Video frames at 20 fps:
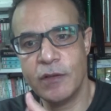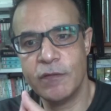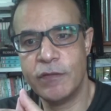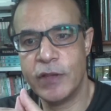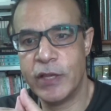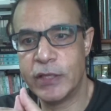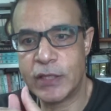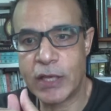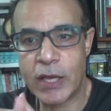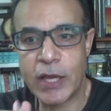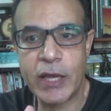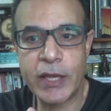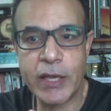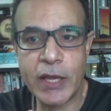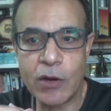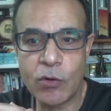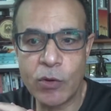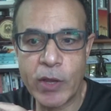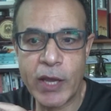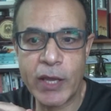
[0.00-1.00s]

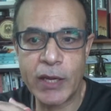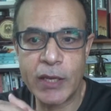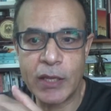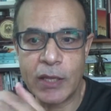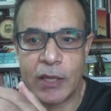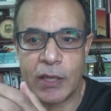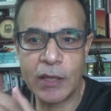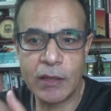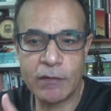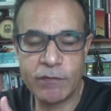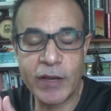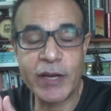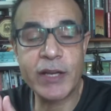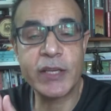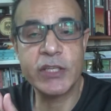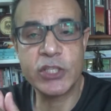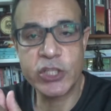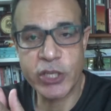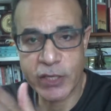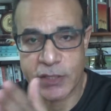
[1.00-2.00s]
فتخيلوا يعني
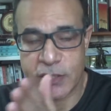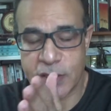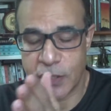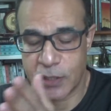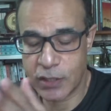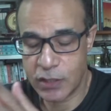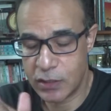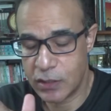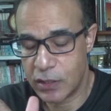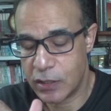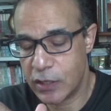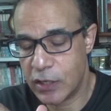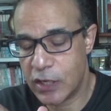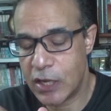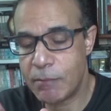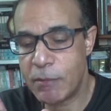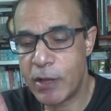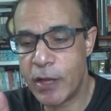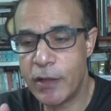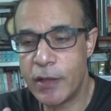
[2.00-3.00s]
فرق شاسع جدا
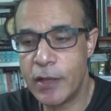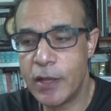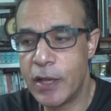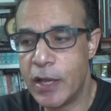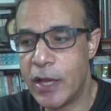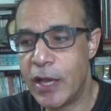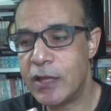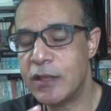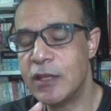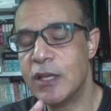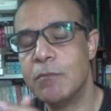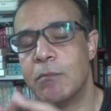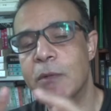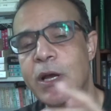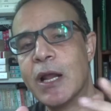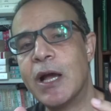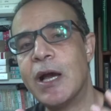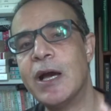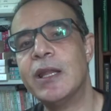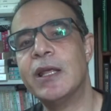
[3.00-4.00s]
انما هذه
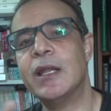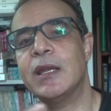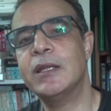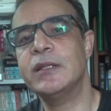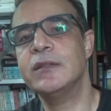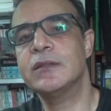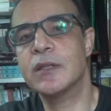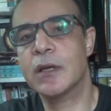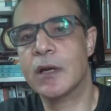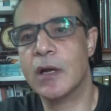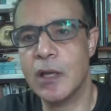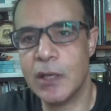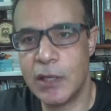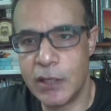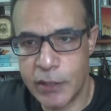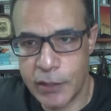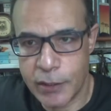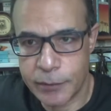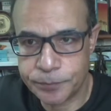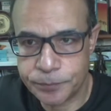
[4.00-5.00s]
المرحله
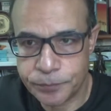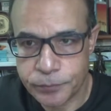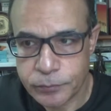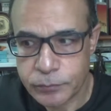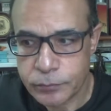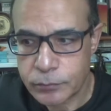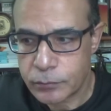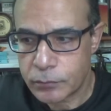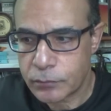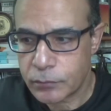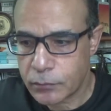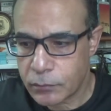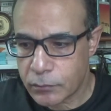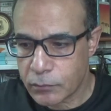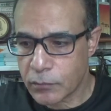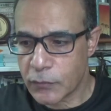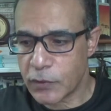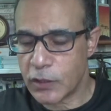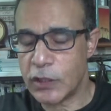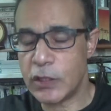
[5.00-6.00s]
الانتقاليه
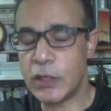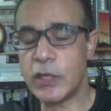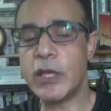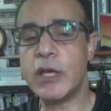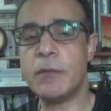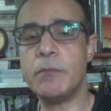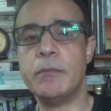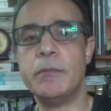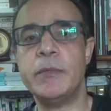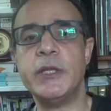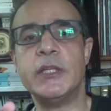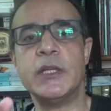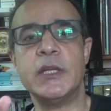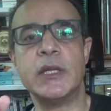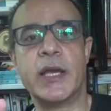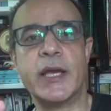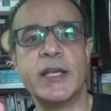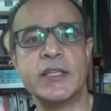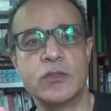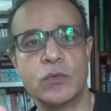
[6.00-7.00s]
اللي هي من
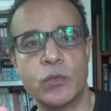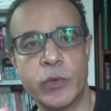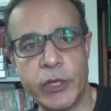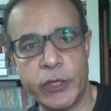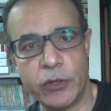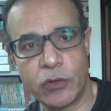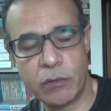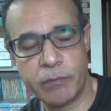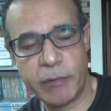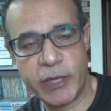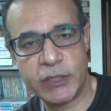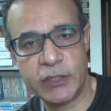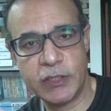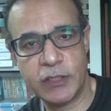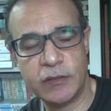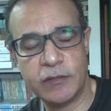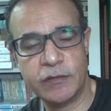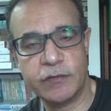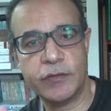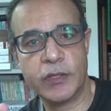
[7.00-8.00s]
الغزو
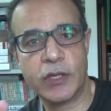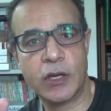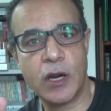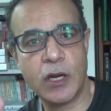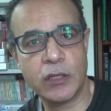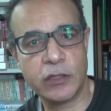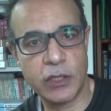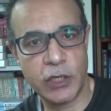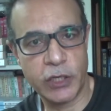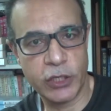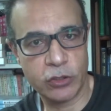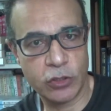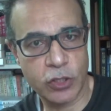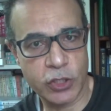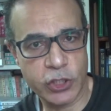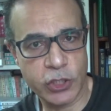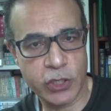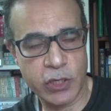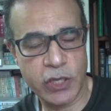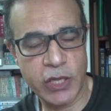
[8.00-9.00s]
النورماندي في القرن ال
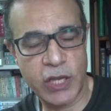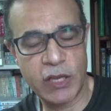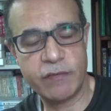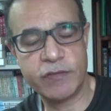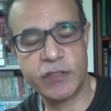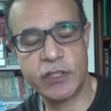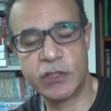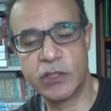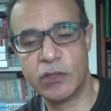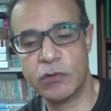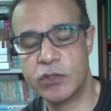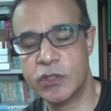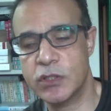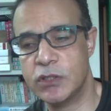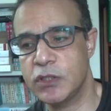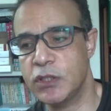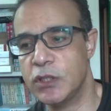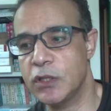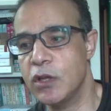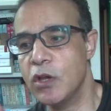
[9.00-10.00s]
11
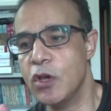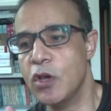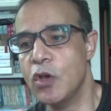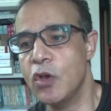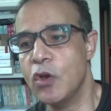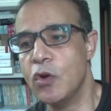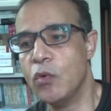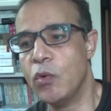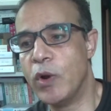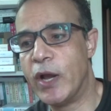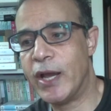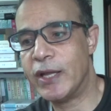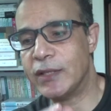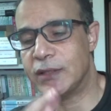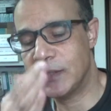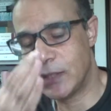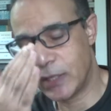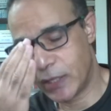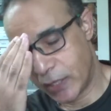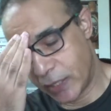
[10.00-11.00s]
1066
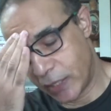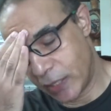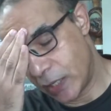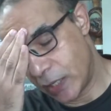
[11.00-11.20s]
وحتى